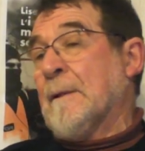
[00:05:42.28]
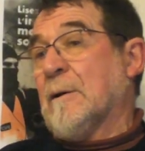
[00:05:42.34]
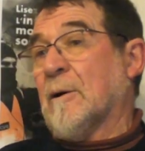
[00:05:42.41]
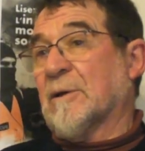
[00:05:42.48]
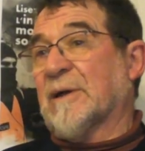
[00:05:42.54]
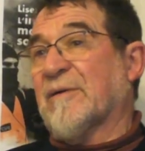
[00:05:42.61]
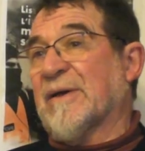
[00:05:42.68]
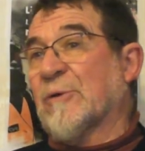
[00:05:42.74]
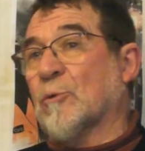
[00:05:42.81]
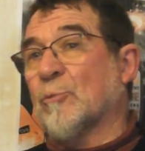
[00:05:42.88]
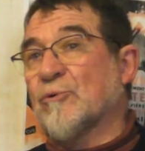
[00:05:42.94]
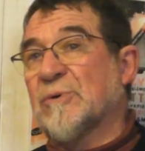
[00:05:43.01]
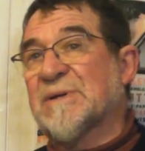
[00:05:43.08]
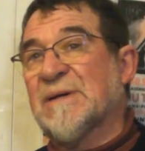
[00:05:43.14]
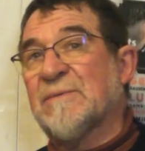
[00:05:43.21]
en, travail
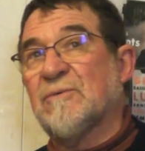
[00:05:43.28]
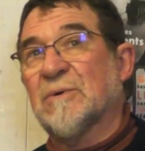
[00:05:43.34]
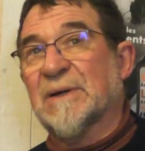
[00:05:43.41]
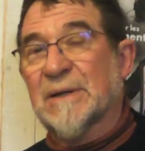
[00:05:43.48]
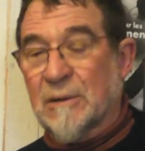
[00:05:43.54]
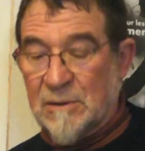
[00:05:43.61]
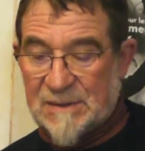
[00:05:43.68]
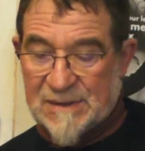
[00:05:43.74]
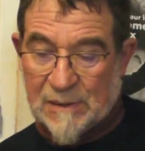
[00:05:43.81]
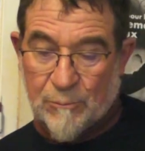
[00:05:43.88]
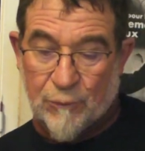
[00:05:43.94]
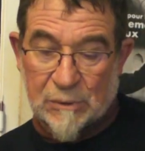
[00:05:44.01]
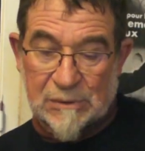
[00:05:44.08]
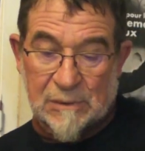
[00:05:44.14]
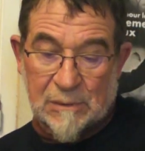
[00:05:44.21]
compulsif, vous en avez
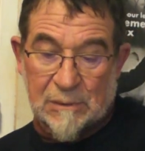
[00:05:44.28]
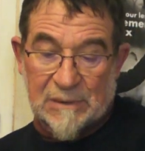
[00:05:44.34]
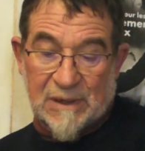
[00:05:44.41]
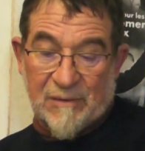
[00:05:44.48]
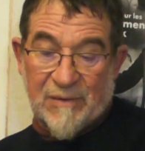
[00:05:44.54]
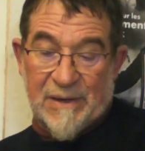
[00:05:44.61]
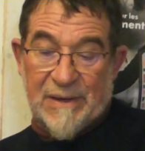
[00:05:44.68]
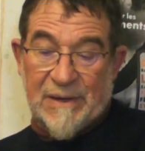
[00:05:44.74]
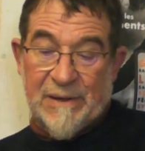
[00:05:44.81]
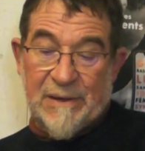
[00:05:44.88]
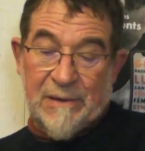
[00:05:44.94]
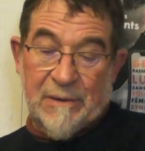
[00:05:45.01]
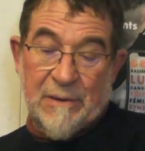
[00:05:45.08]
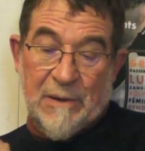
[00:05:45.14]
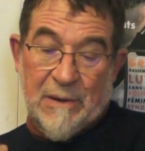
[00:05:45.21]
35% en travail,
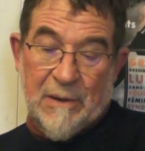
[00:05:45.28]
euh,